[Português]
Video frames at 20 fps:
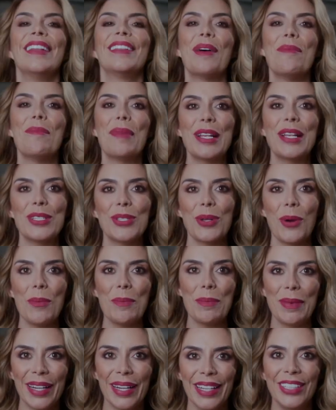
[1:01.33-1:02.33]
também sou
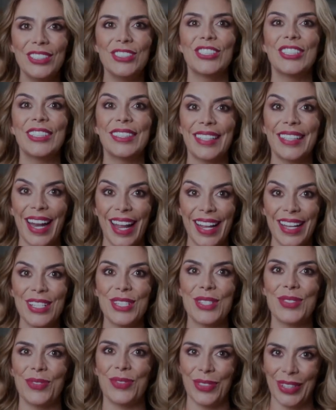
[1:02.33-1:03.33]
mãe de
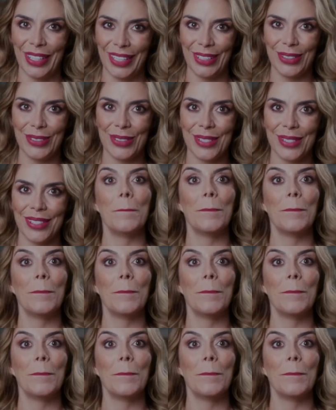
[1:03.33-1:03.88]
três filhos.